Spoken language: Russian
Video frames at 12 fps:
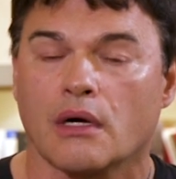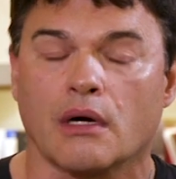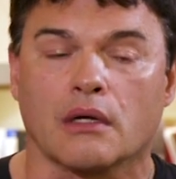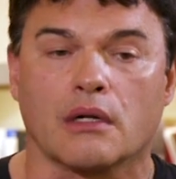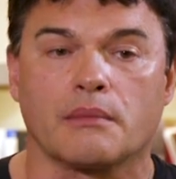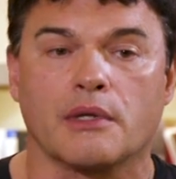
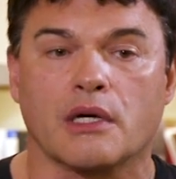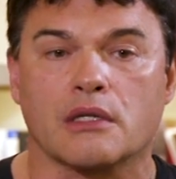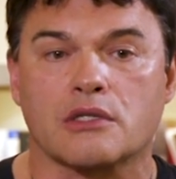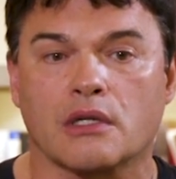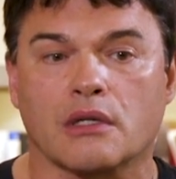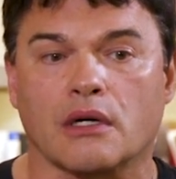Э, для меня
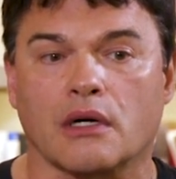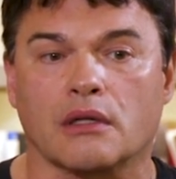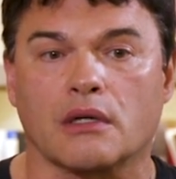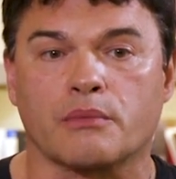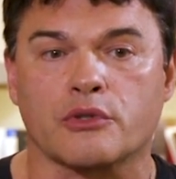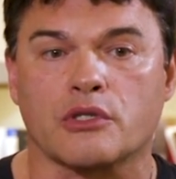оценка,
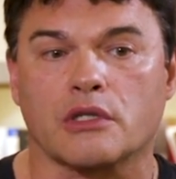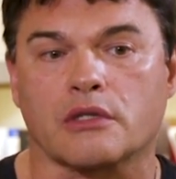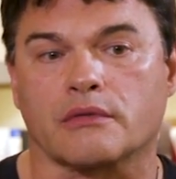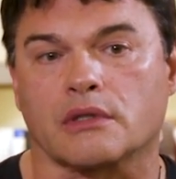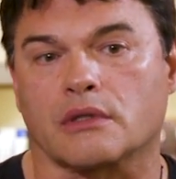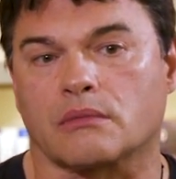когда после
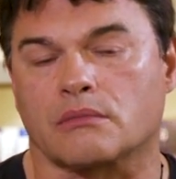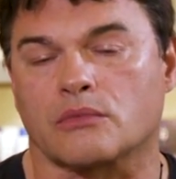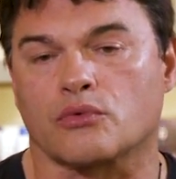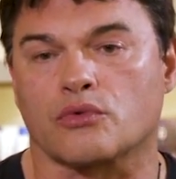этого, там,